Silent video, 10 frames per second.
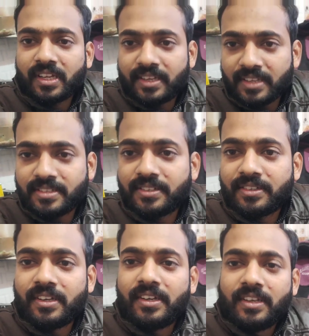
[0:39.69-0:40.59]
ঠিক আছে
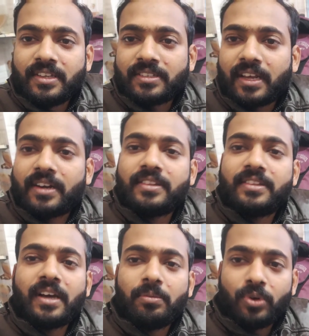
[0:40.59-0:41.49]
সাড়ে আটটার
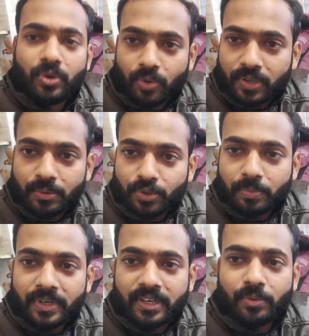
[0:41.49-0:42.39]
দিকে আপলোড করে দেবো
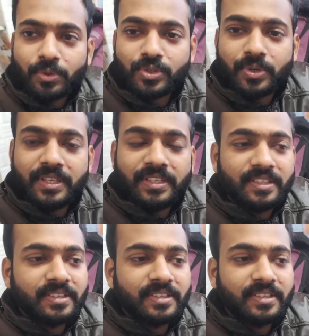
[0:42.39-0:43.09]
তোমরা অবশ্যই